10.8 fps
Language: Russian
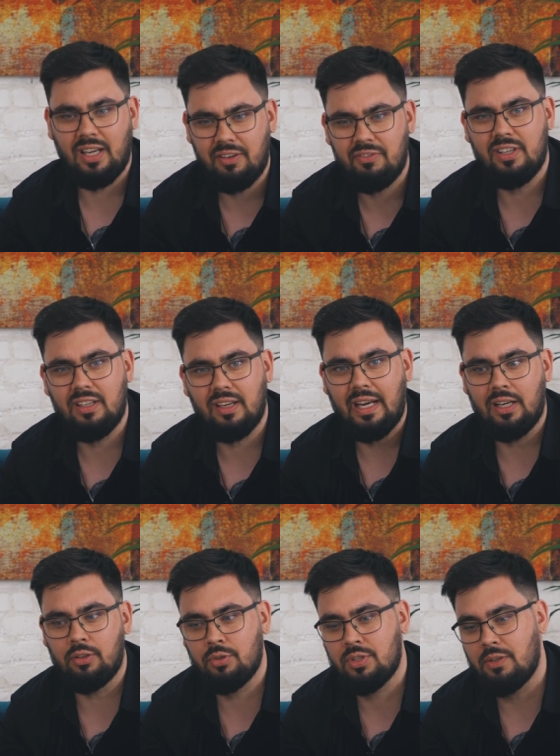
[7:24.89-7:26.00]
кривые,
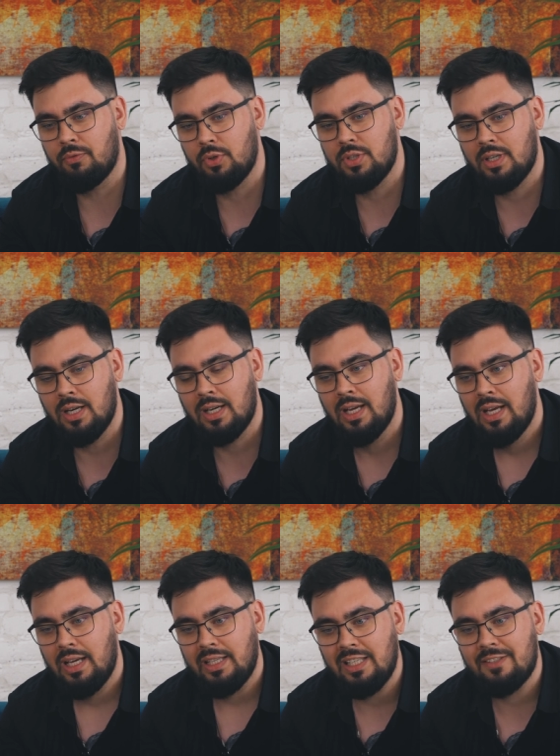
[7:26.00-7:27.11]
реально, то есть там вроде как
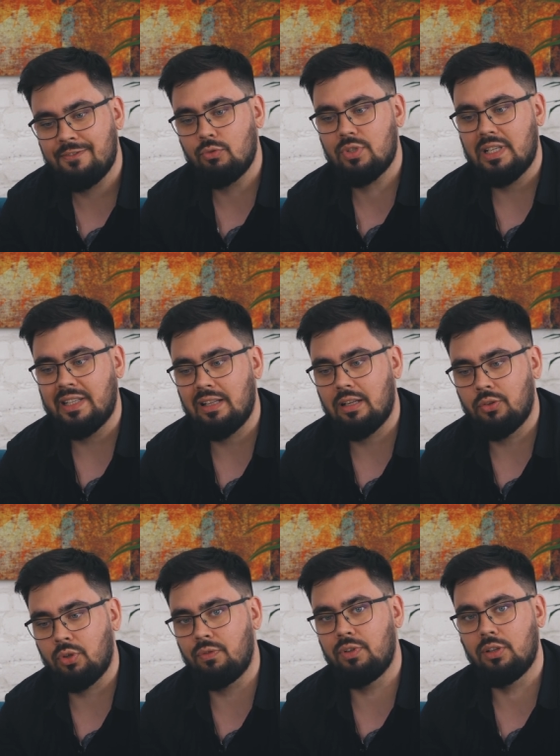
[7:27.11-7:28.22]
есть функционал,
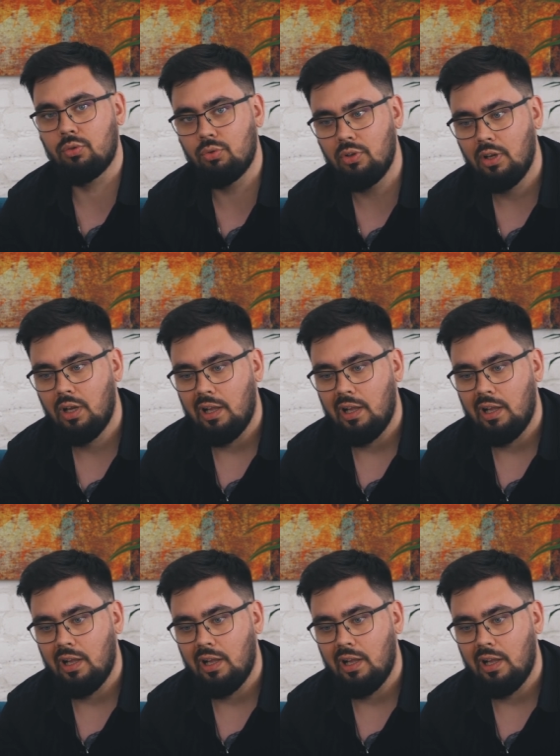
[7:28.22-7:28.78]
который в лилу,